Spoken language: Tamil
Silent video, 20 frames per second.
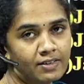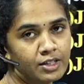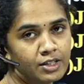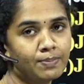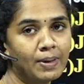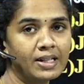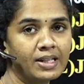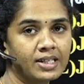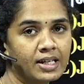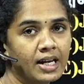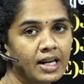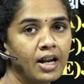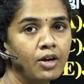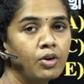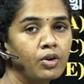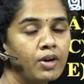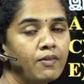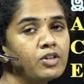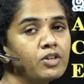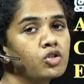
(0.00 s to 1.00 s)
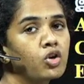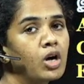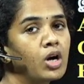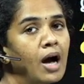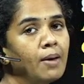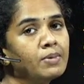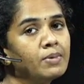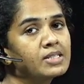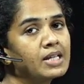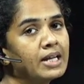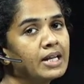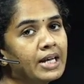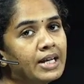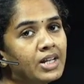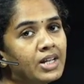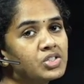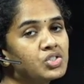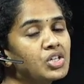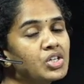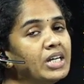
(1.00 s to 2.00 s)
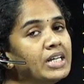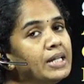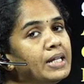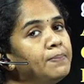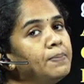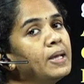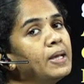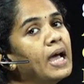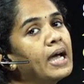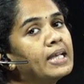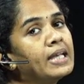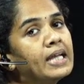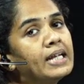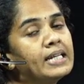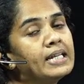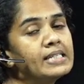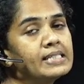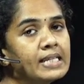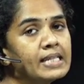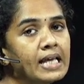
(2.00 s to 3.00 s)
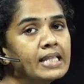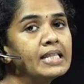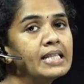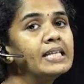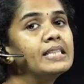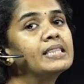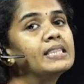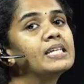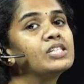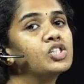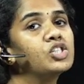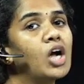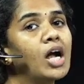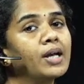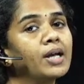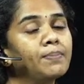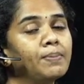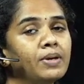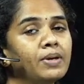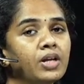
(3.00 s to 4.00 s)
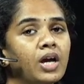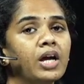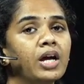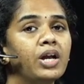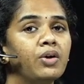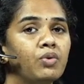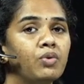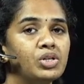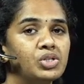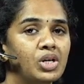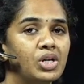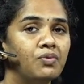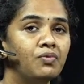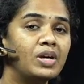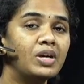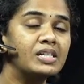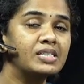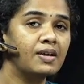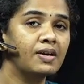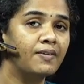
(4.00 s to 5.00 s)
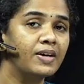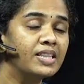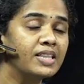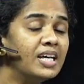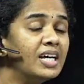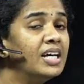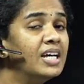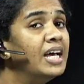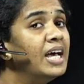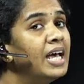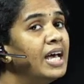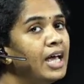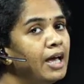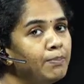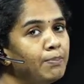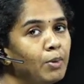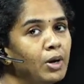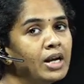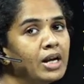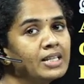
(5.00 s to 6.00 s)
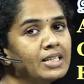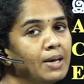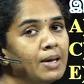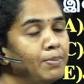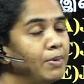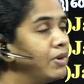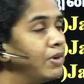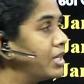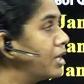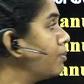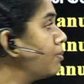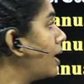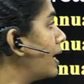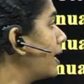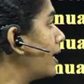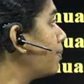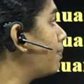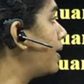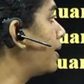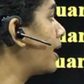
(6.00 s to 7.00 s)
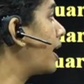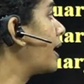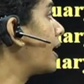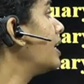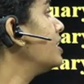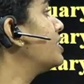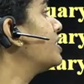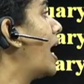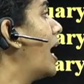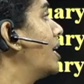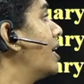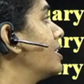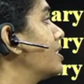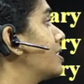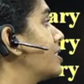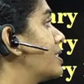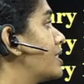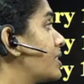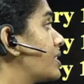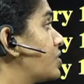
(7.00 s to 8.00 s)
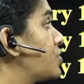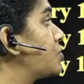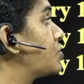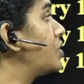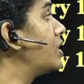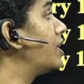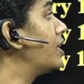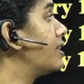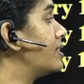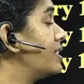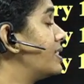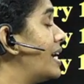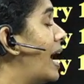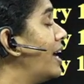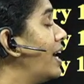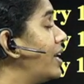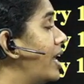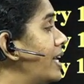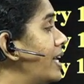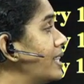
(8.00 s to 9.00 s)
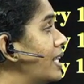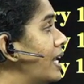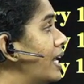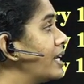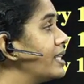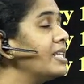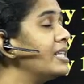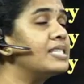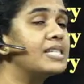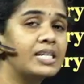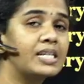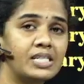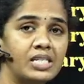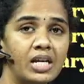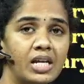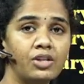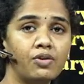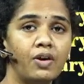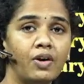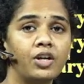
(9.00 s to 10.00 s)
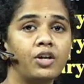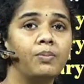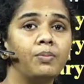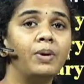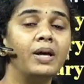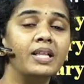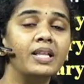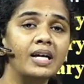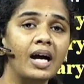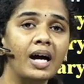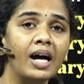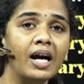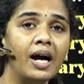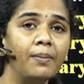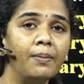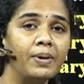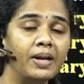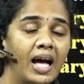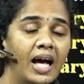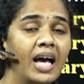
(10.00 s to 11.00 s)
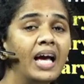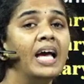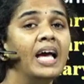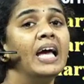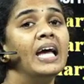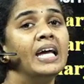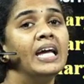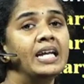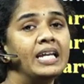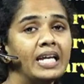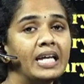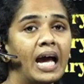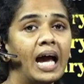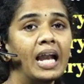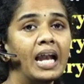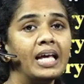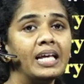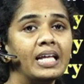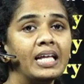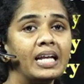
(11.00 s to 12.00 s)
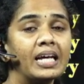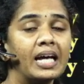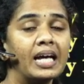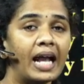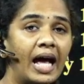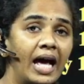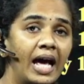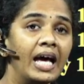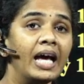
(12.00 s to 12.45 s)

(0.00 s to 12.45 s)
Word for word: வந்து பார்த்துக்கிறாரு ஓகேவா ஸோ காமர்ஸ் அண்ட் இண்டஸ்ட்ரி டிபிஐஐடி சேர்ந்து இந்த ஸ்டார்ட் அப் இந்தியா இனோவேஷன் வீக்ஸை வந்து எப்போலேருந்து எப்போ வரைக்கும் கண்டக்ட் பண்ணுறாங்க ஜான் சிக்ஸ்டி ஜான் டென்த்லேருந்து சிக்ஸ்டீன்த் வரைக்கும் எதுக்காக அப்படின்னா இந்தியாவில் இருக்கிற